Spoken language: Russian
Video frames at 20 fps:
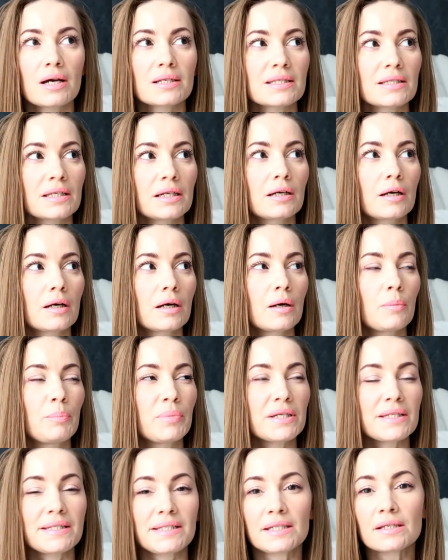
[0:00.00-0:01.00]
раз их э,
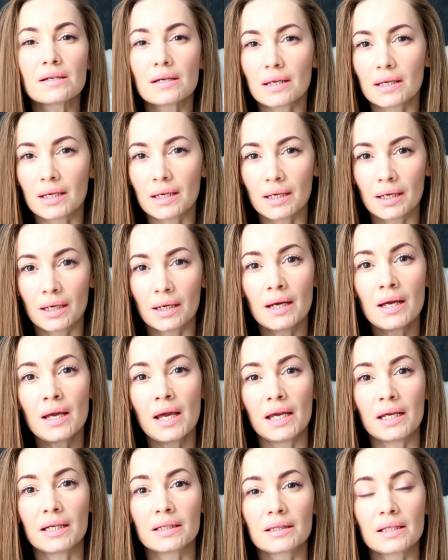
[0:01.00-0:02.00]
при стирке
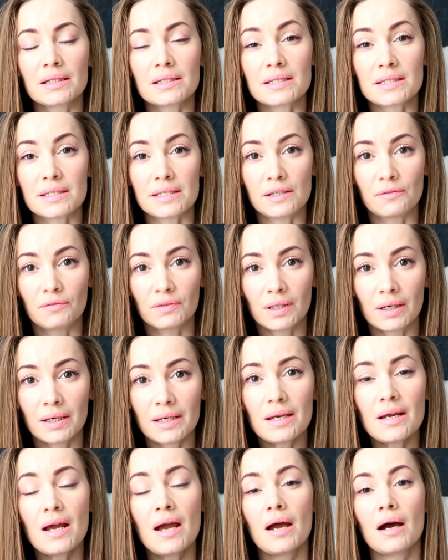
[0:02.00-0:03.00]

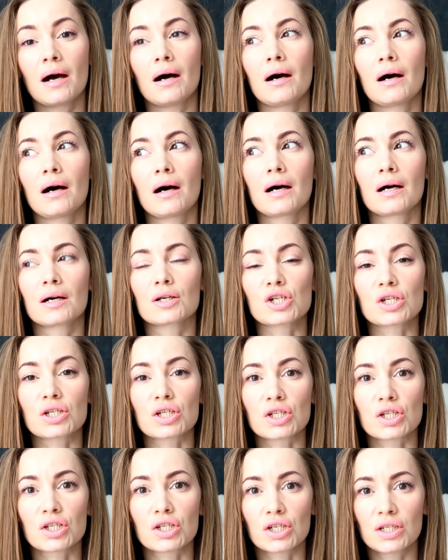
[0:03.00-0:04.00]
интенсивной
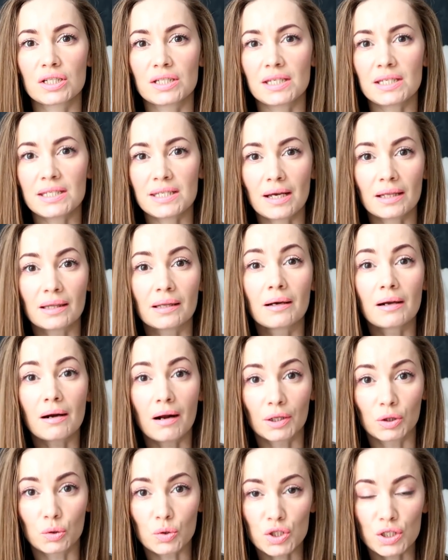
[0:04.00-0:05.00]
60 а,
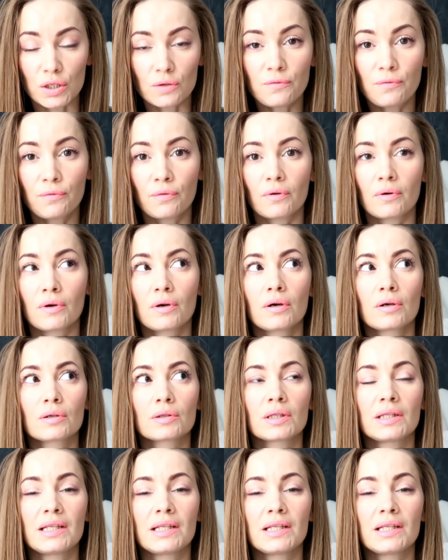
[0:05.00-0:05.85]
градусов э,